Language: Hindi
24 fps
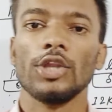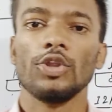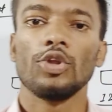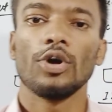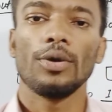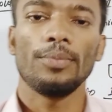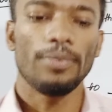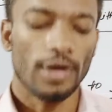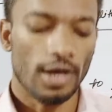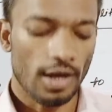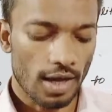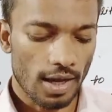
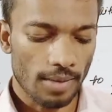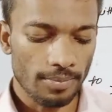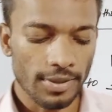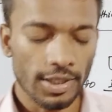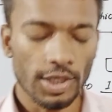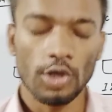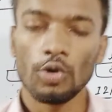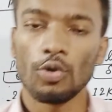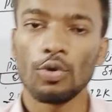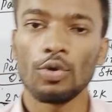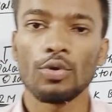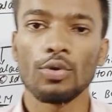तब अब
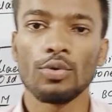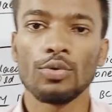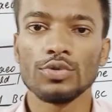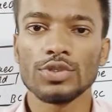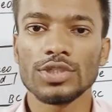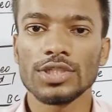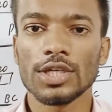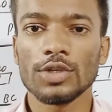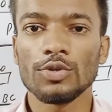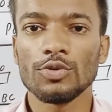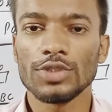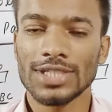इन लोगों को
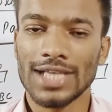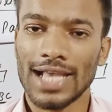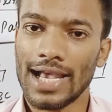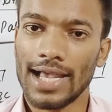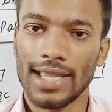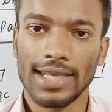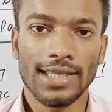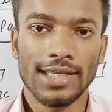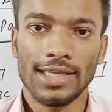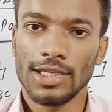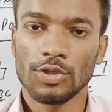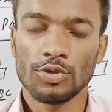कुछ ना कुछ
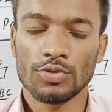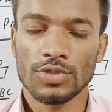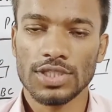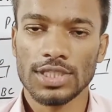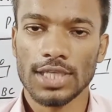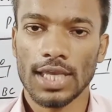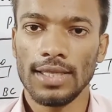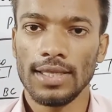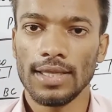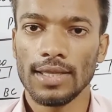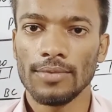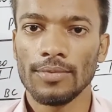खाने के लिए तो
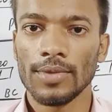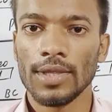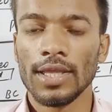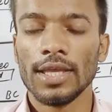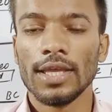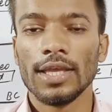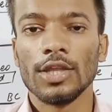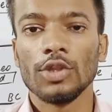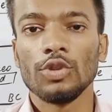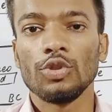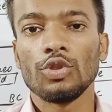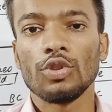चाहिए
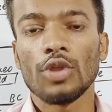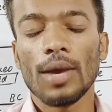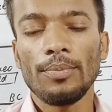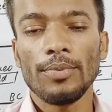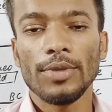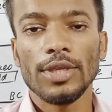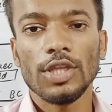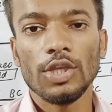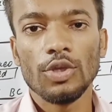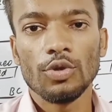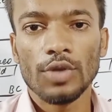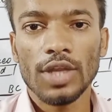तब
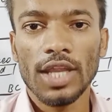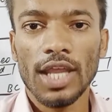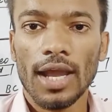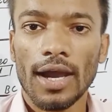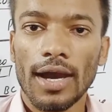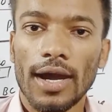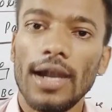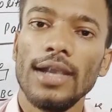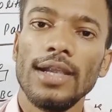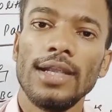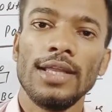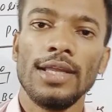इन्होंने
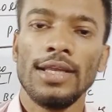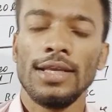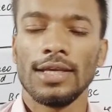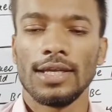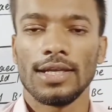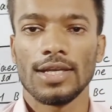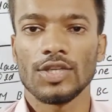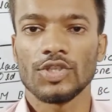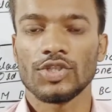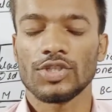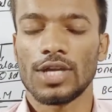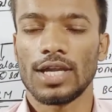हंटिंग
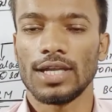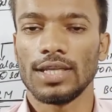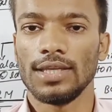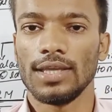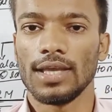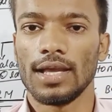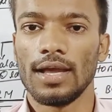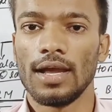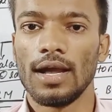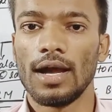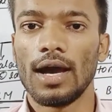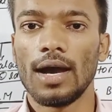करना स्टार्ट
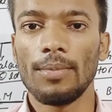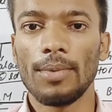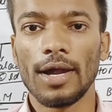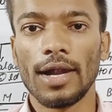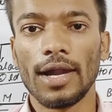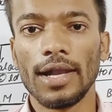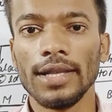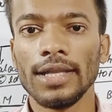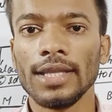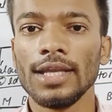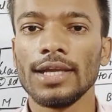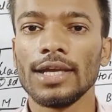किया अब
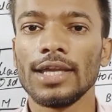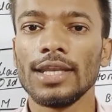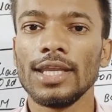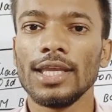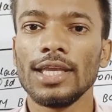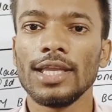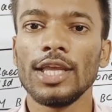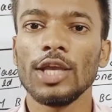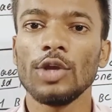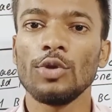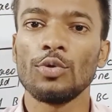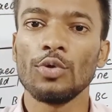हंटिंग करने
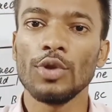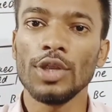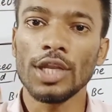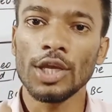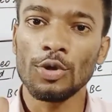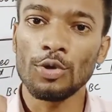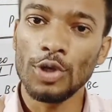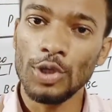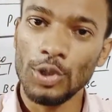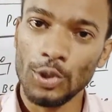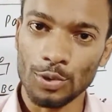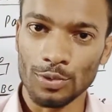के लिए कोई ना
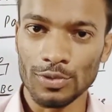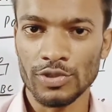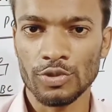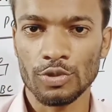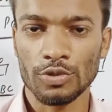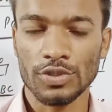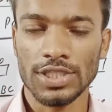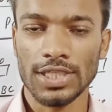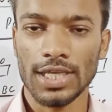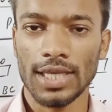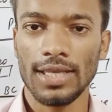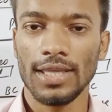कोई टूल्स
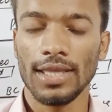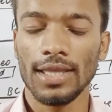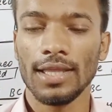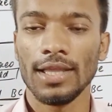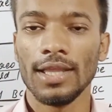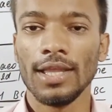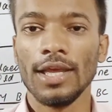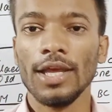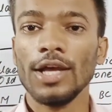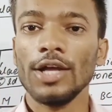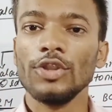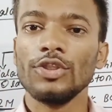तो चाहिए
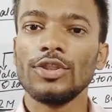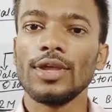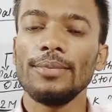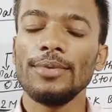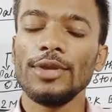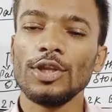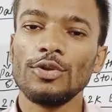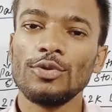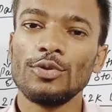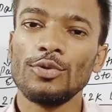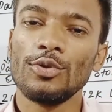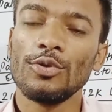तब
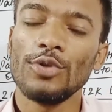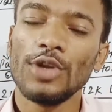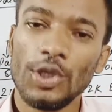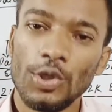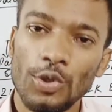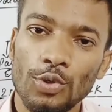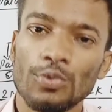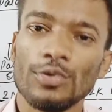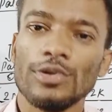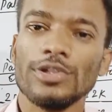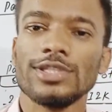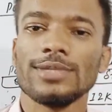इन्होंने
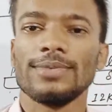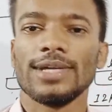टूल्स